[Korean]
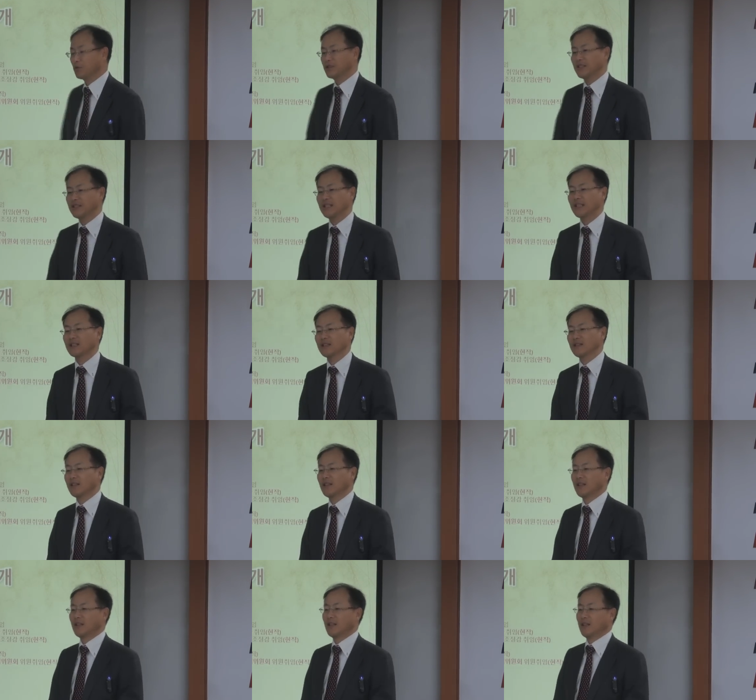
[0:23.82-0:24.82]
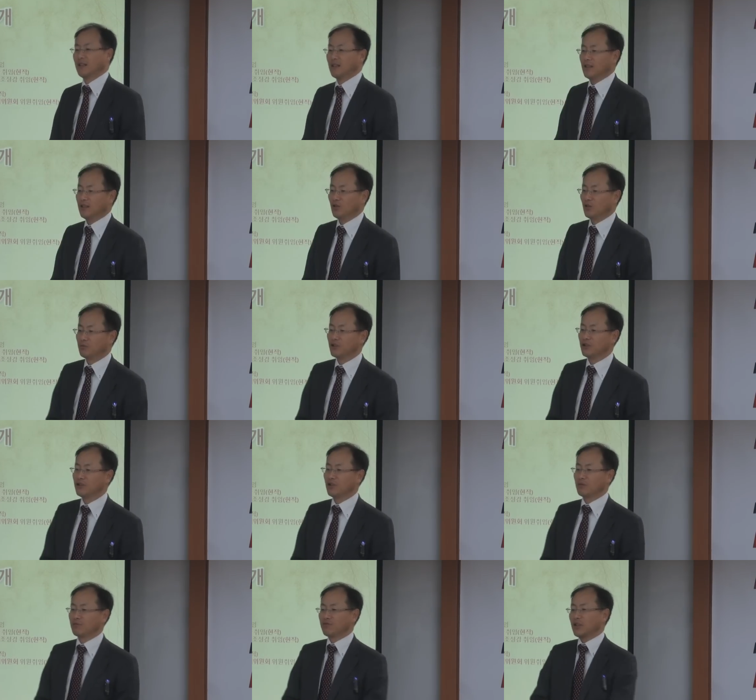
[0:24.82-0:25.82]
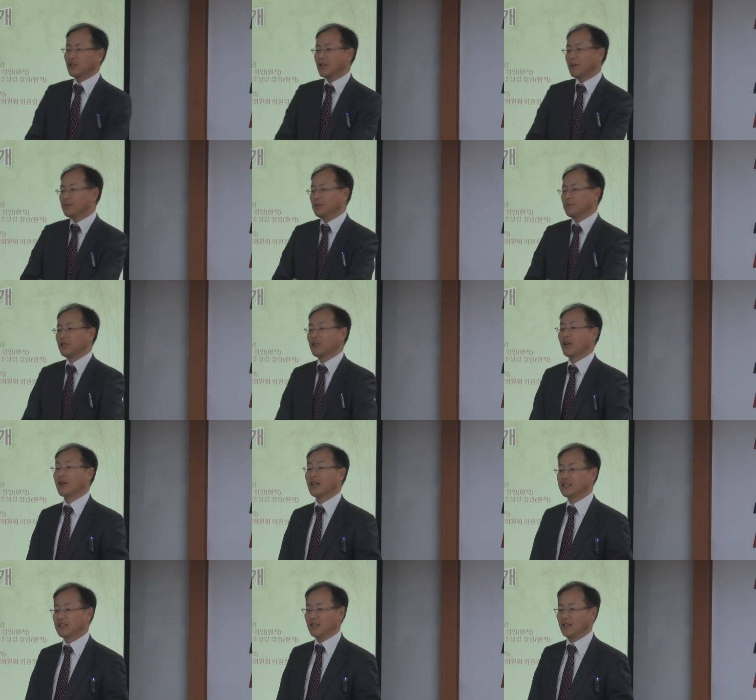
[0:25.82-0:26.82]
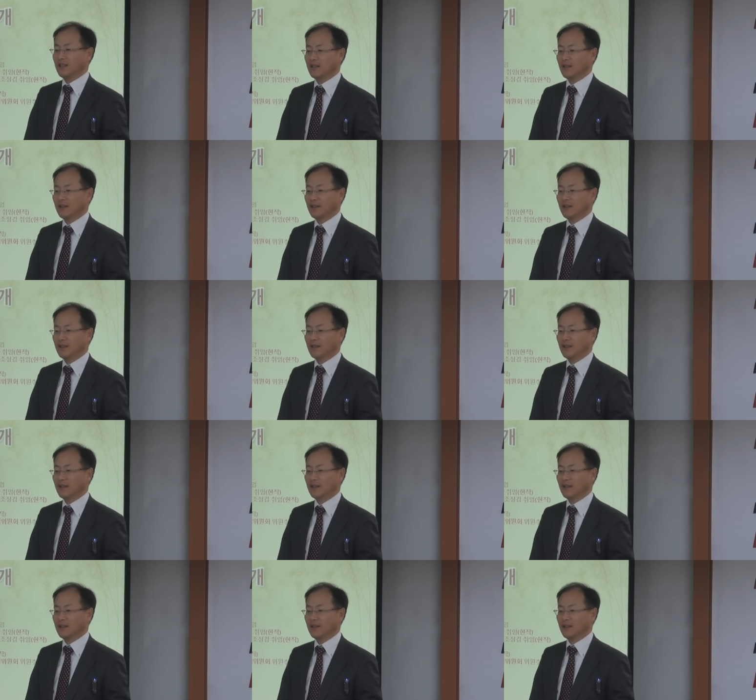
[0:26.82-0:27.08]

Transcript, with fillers: 두 번째 책은 노무현 정부의 31대 과제